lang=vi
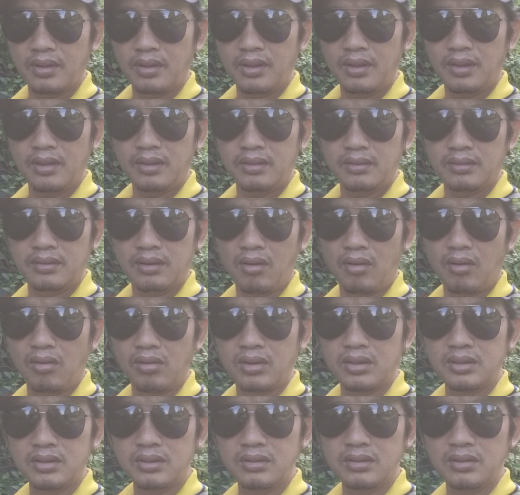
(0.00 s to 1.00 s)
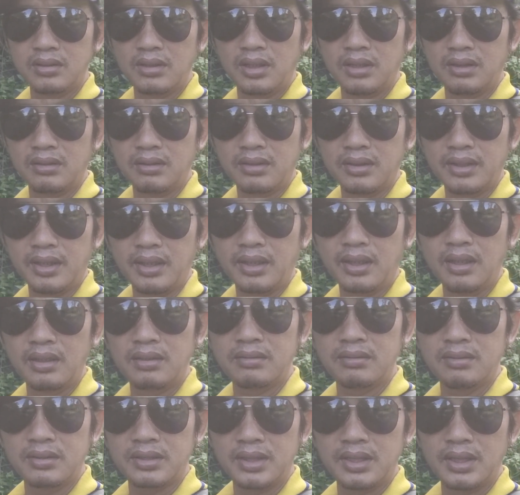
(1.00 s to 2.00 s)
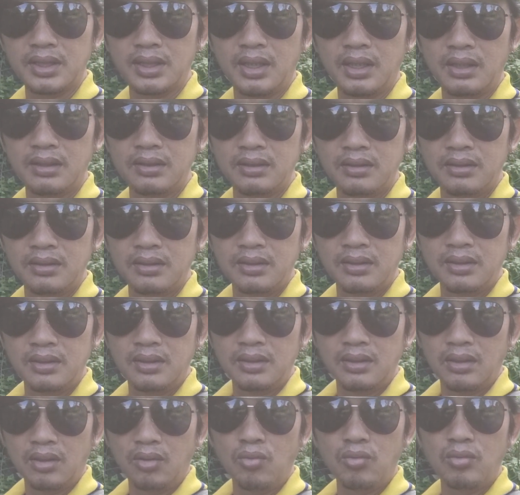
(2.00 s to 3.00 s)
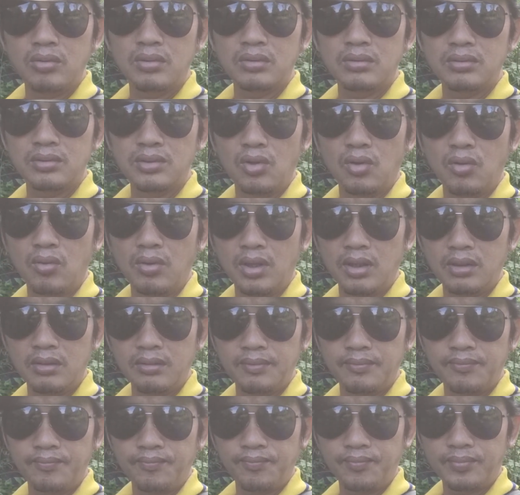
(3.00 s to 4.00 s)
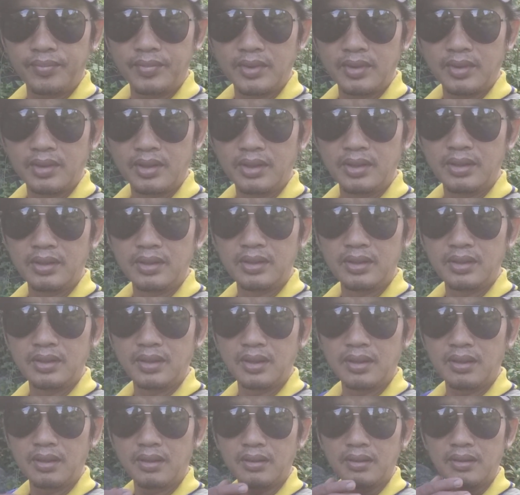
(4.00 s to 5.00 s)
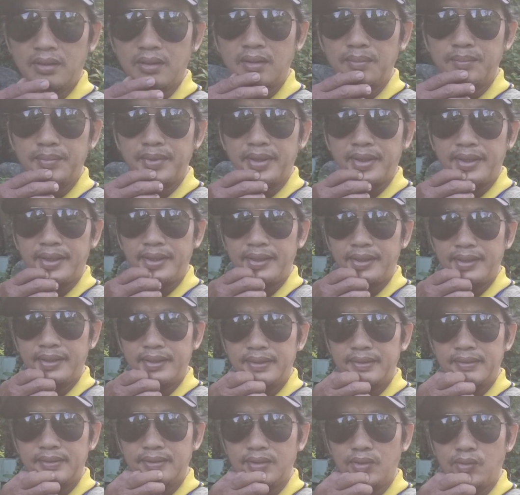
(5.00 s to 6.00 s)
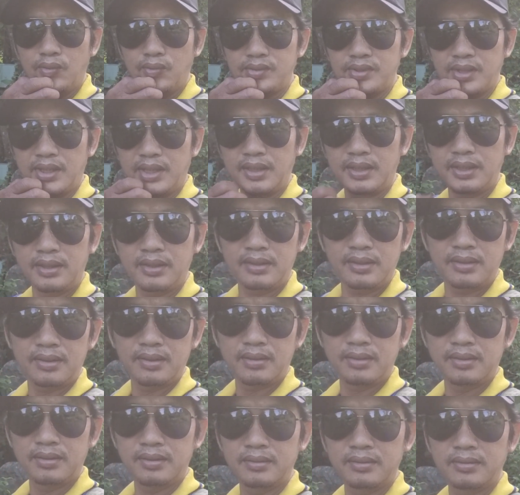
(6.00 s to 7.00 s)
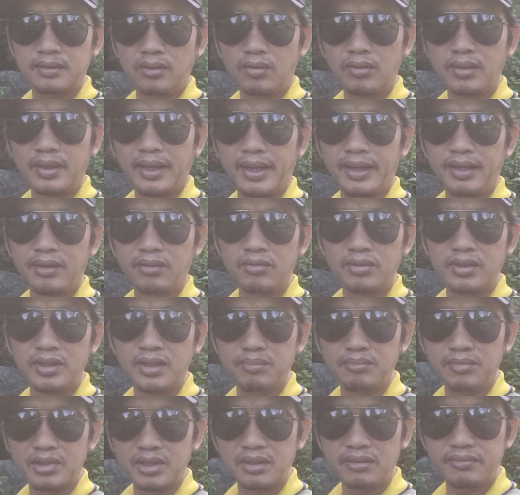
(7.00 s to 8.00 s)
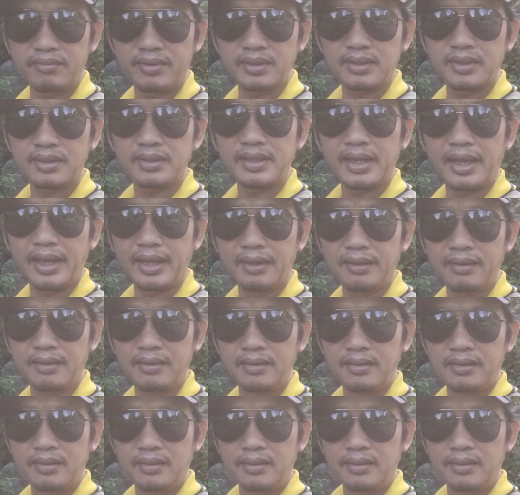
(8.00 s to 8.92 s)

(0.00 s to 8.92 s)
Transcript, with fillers: à, họ cứ đưa lên người này hết người kia hết uống vô hết thì uh, hôm nay uh, Vũ sẽ uh, nói lại nói thêm nữa phân tích lại